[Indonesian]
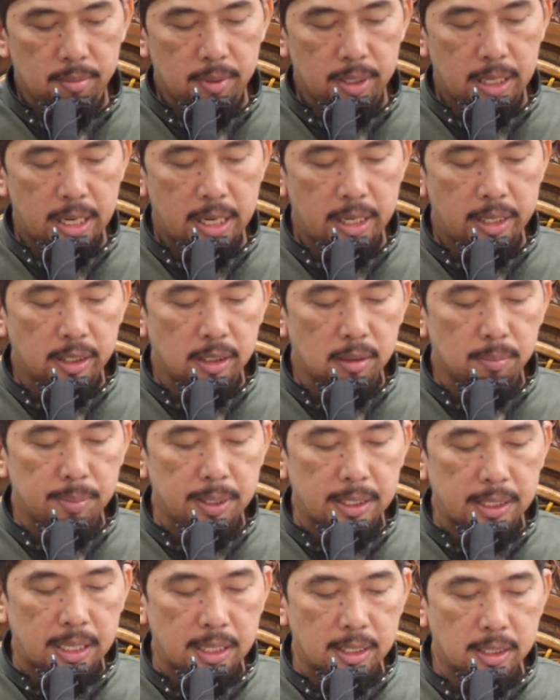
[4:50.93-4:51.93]
ya di
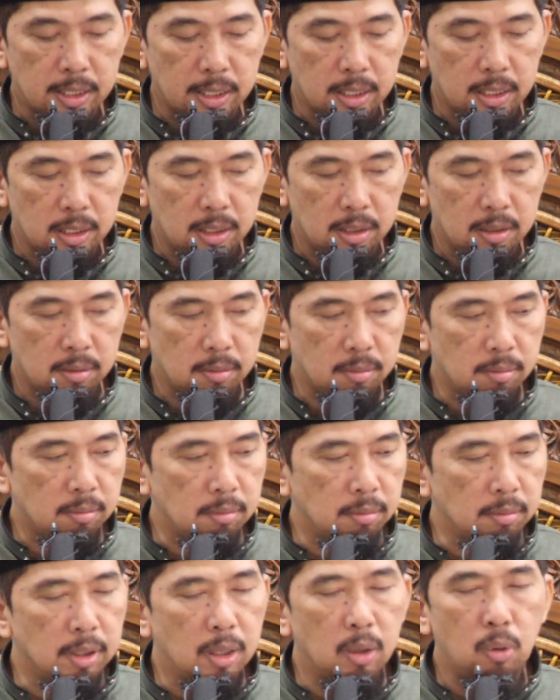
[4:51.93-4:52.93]
tempat asing
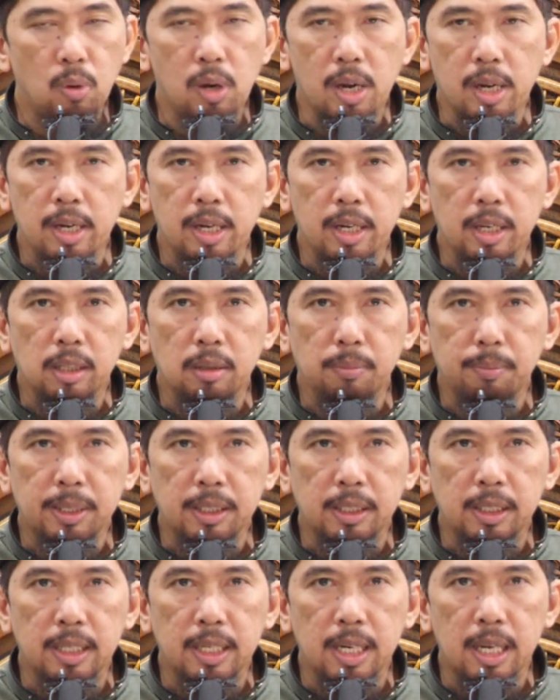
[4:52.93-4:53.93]
di luar dari
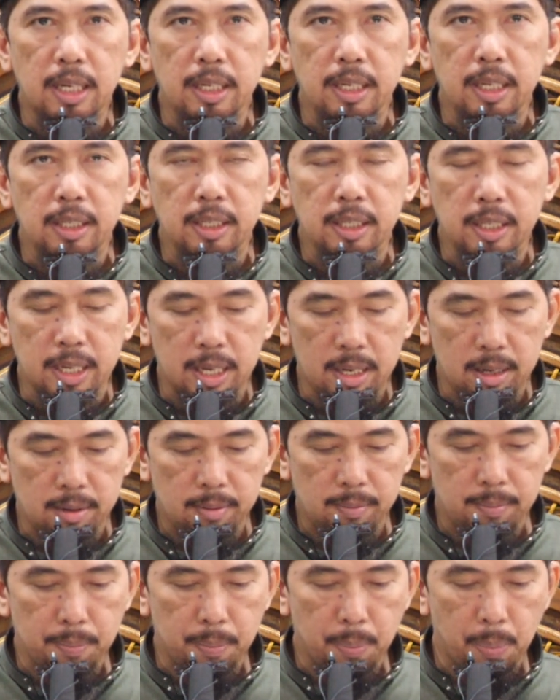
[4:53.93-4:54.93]
tempat tinggal dia jadi
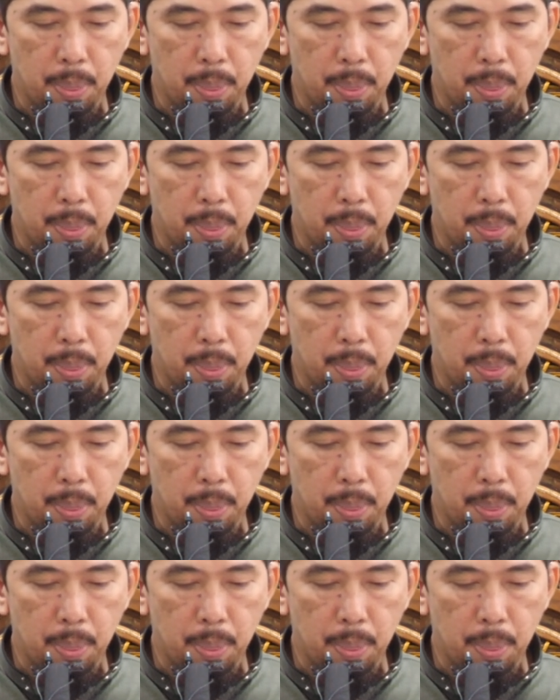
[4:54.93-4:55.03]
dia